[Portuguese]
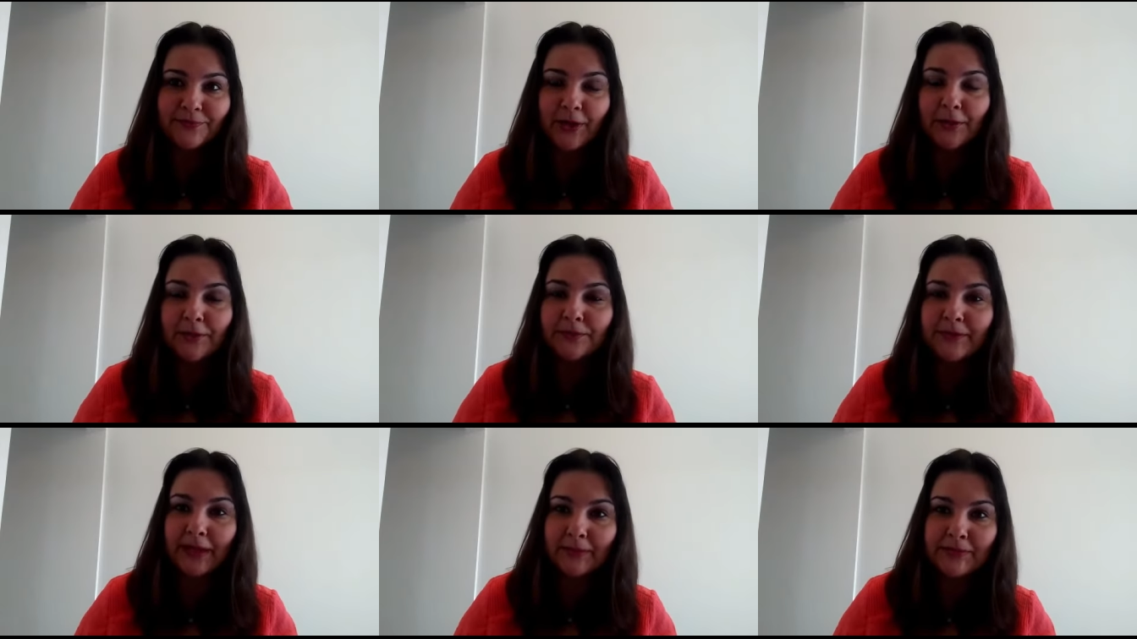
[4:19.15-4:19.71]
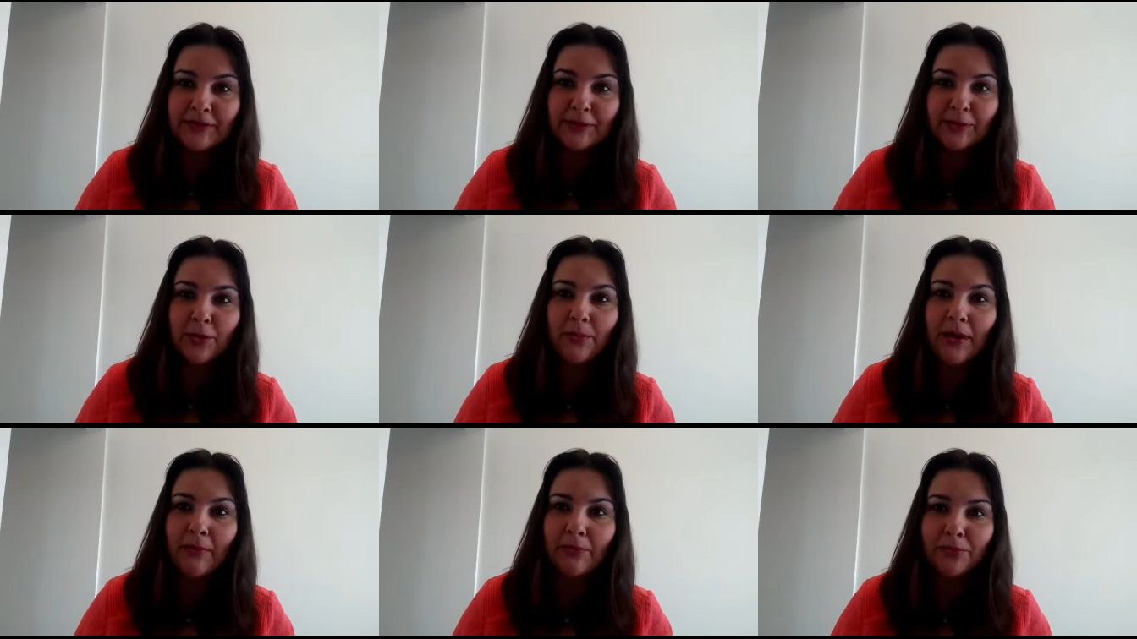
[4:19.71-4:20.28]
Então, temos que
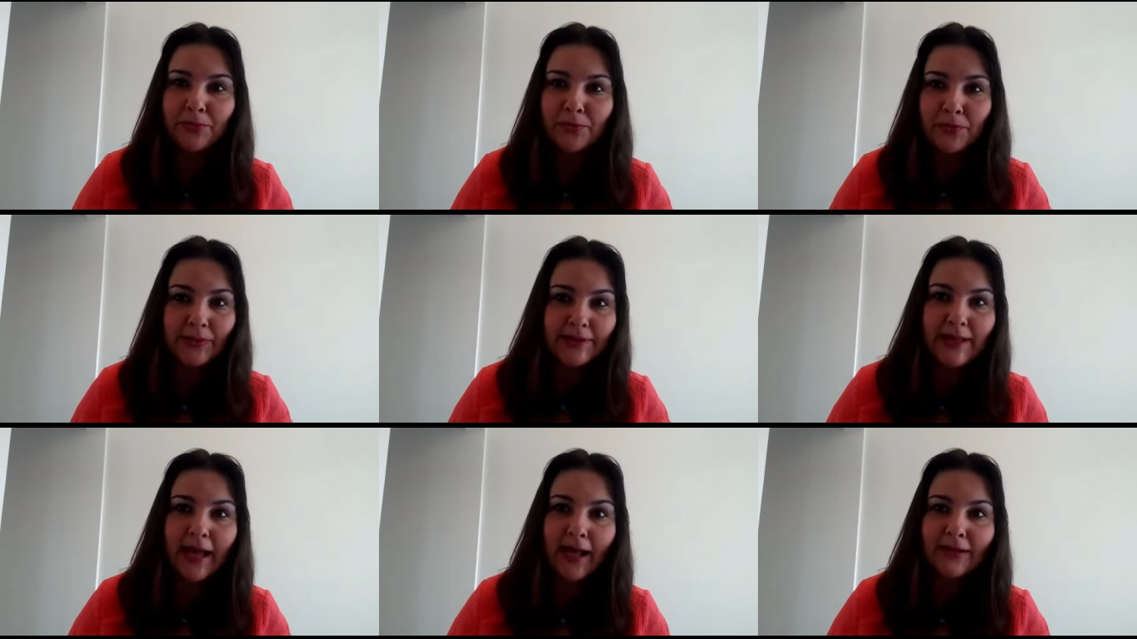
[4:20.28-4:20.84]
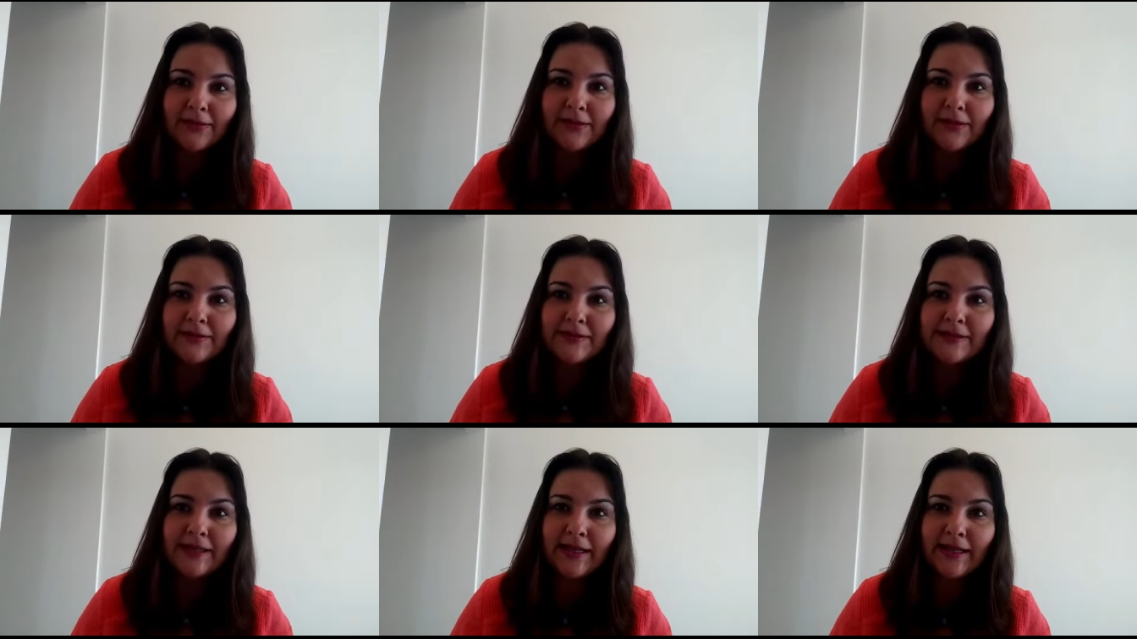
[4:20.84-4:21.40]
tomar muito cuidado
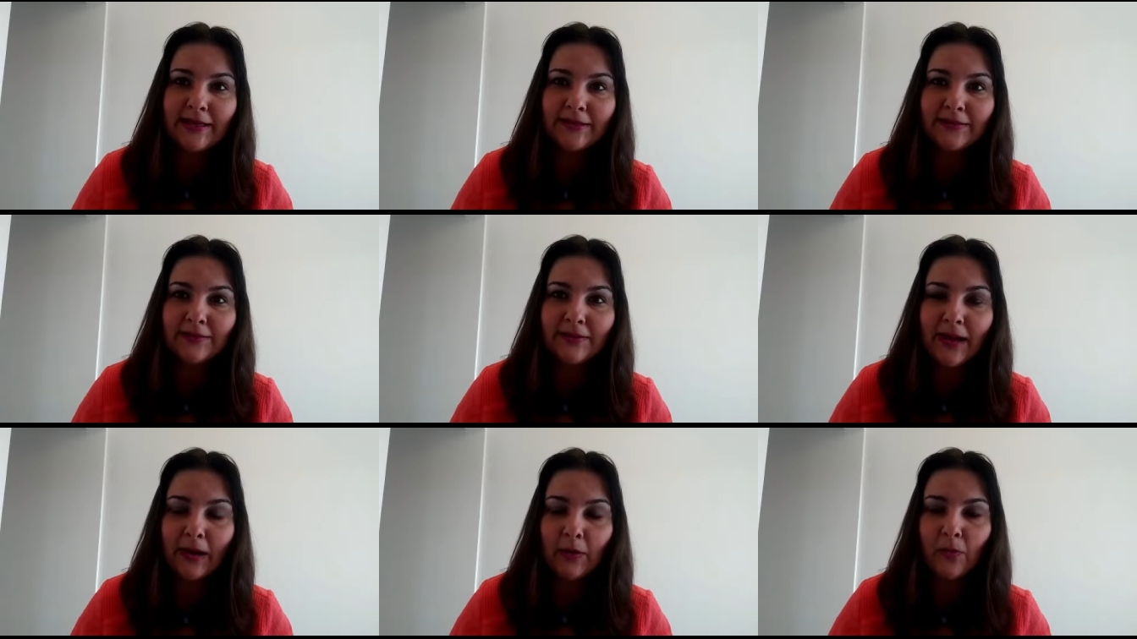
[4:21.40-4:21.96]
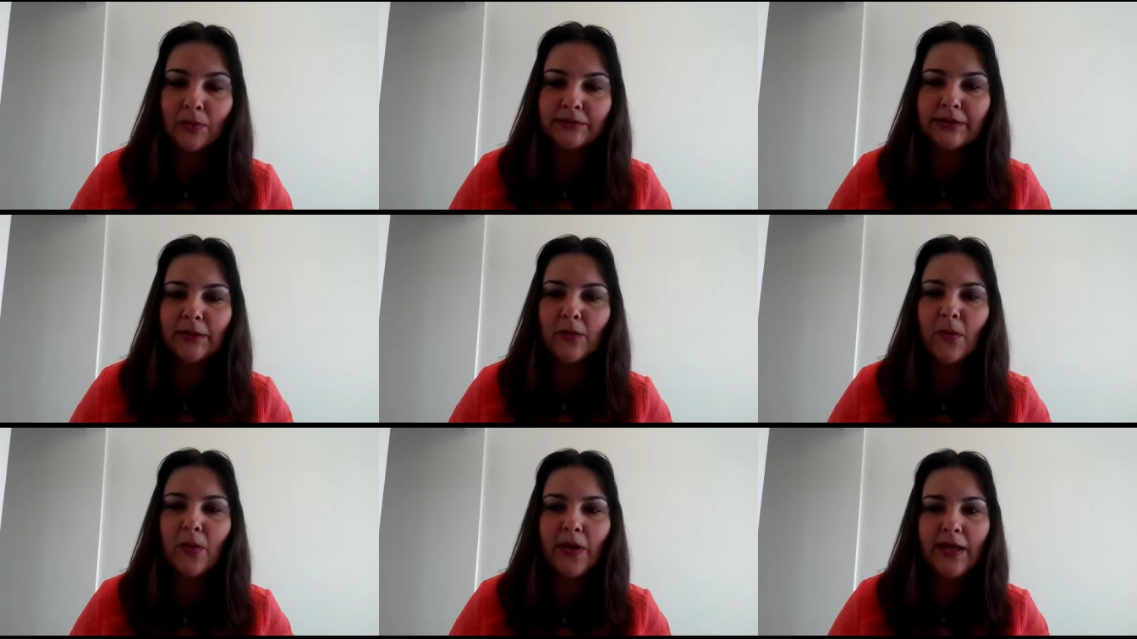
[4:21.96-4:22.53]
e ser a
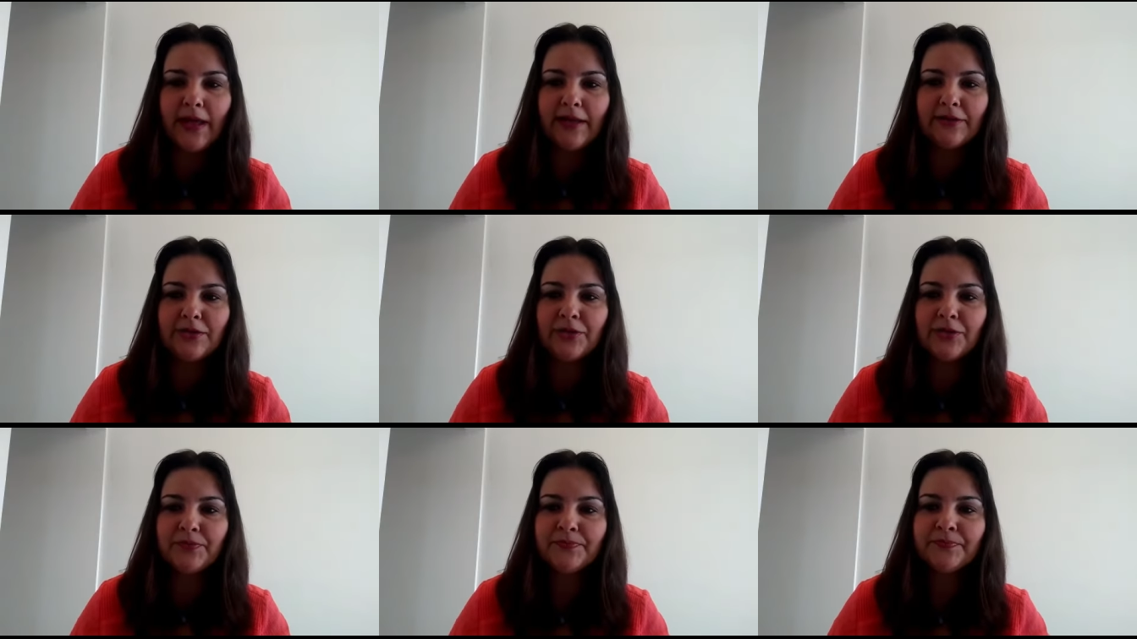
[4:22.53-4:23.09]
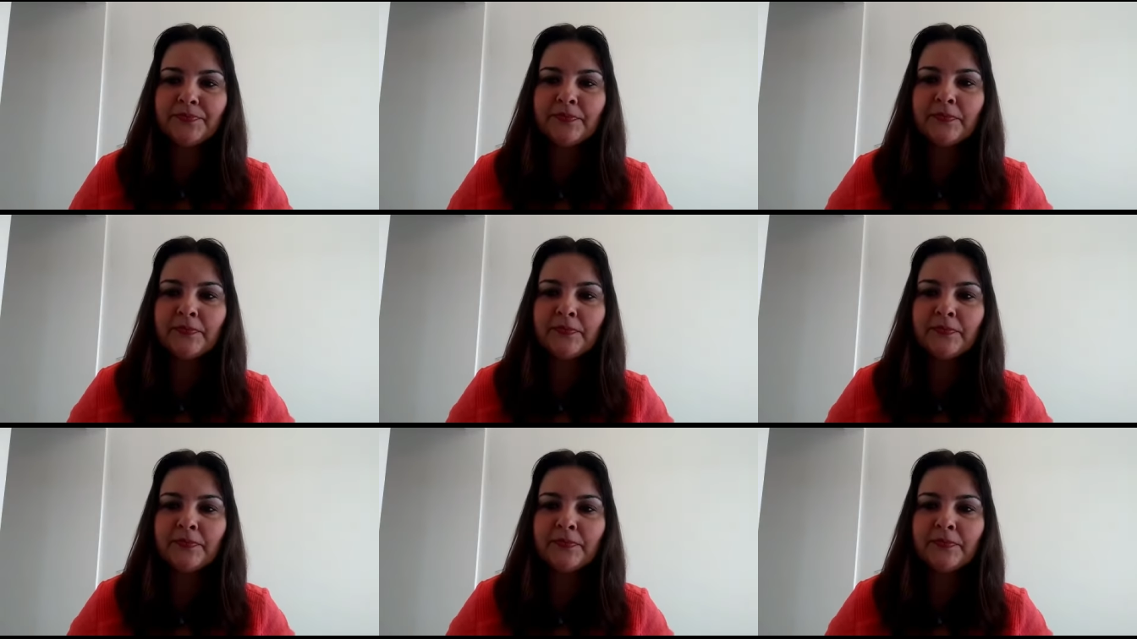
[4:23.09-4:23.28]
conta corrente.